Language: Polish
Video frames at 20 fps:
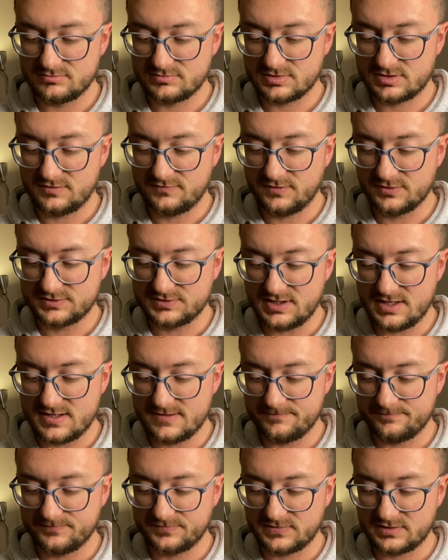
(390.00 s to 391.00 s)

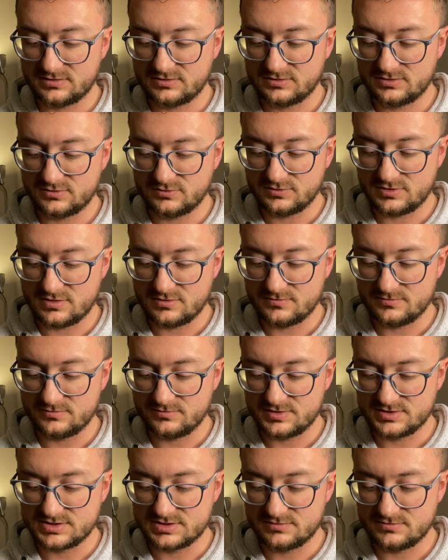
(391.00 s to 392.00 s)
kwota, którą
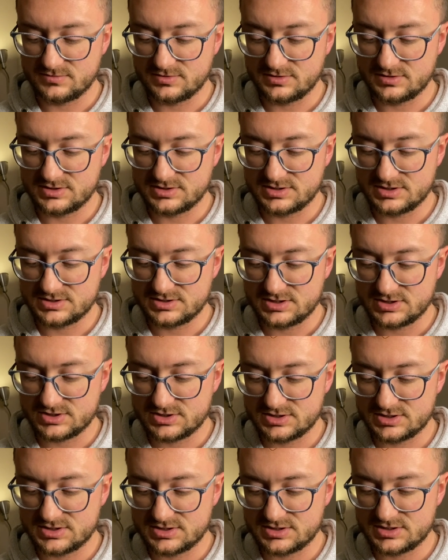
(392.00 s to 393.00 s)
będziemy mogli się
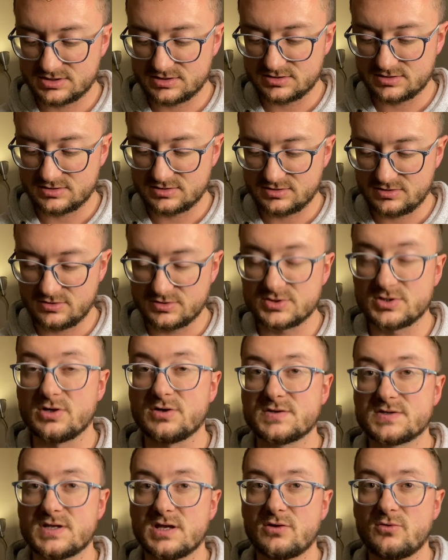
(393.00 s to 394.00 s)
cieszyć, e, gdy chodzi
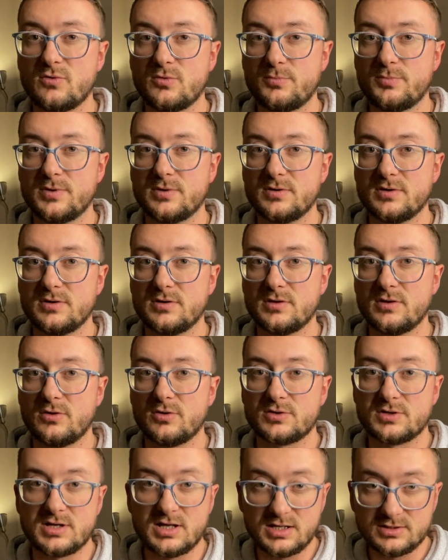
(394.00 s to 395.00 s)
o zakup e,
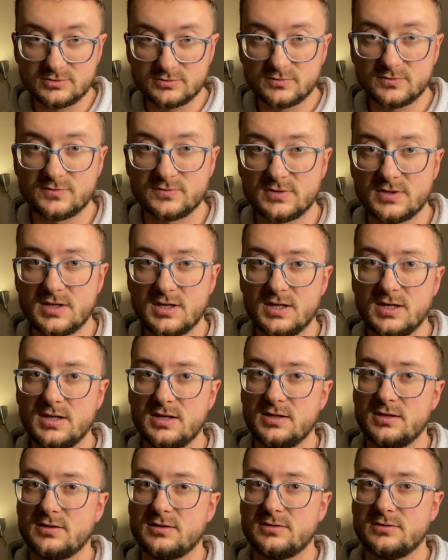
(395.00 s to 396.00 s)
organów
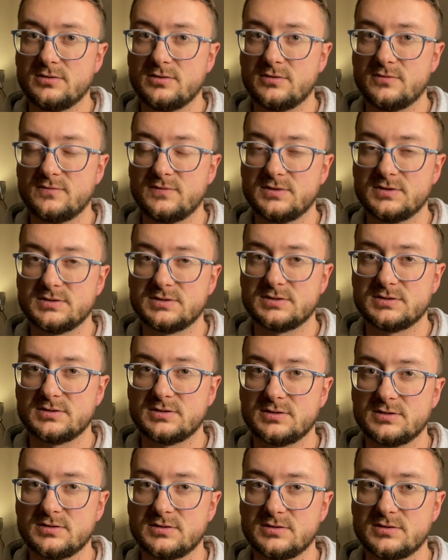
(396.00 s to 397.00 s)
nowych.
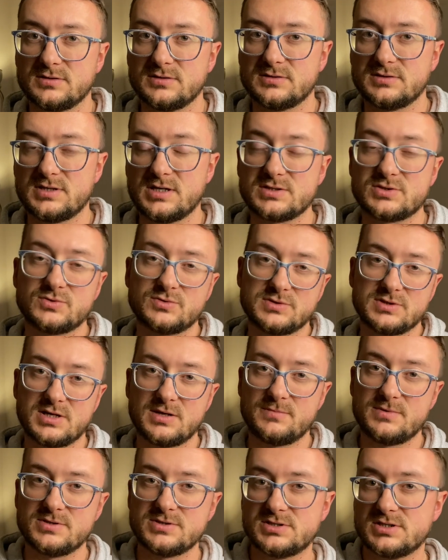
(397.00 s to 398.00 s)
Ta
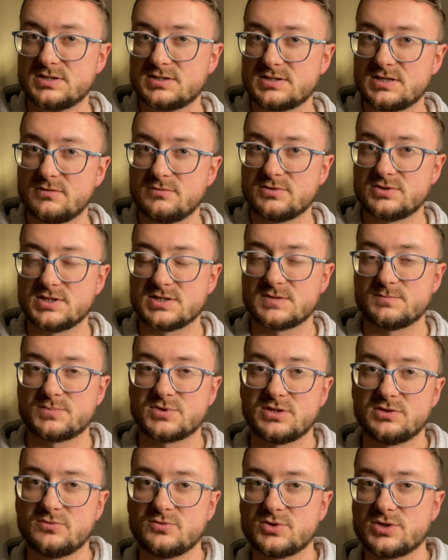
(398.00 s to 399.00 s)
zrzutka będzie cały czas
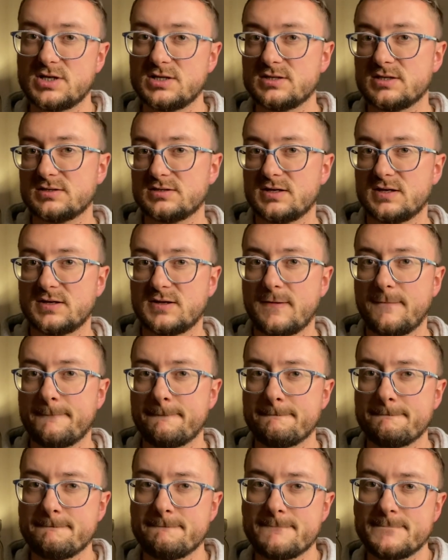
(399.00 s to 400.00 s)
przedłużana, tak
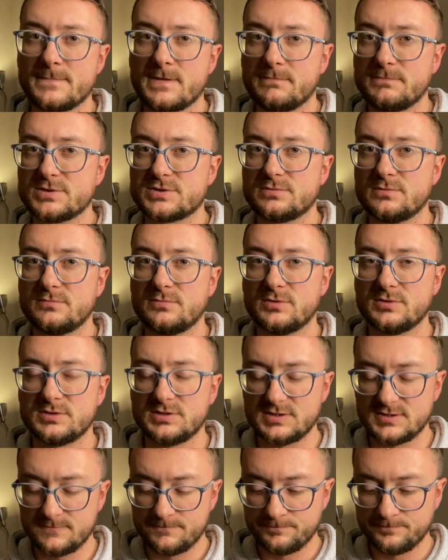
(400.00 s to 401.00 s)
byśmy
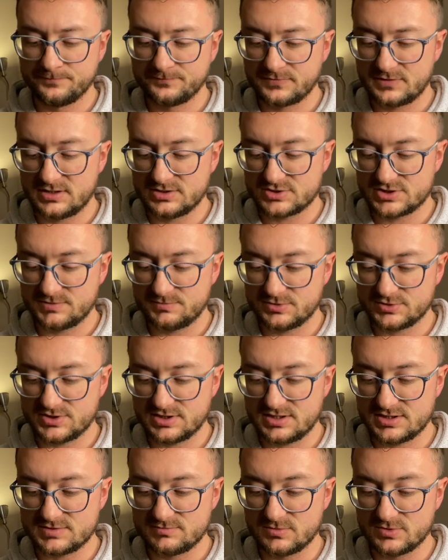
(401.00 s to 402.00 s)
mogli jeszcze
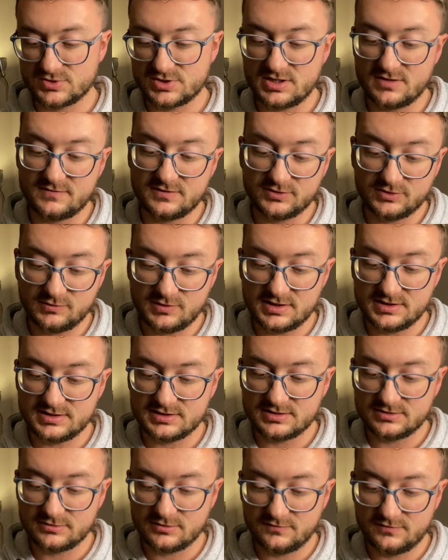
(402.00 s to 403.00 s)
poczekać może ewentualnie
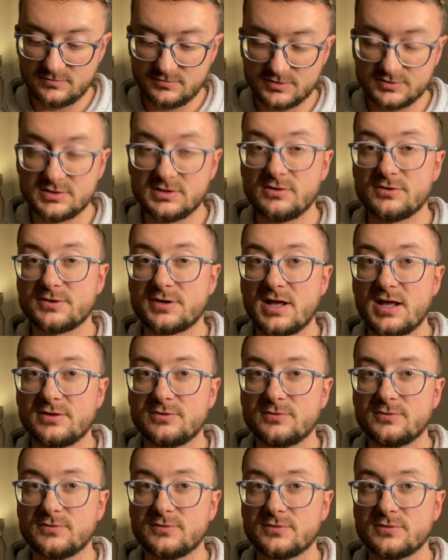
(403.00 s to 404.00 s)
na nowy model
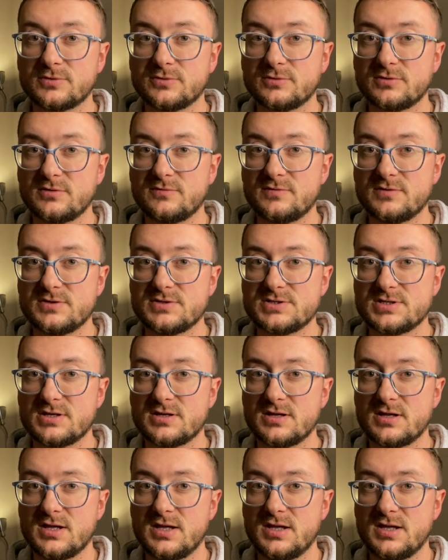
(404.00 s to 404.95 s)
organów, który wyjdzie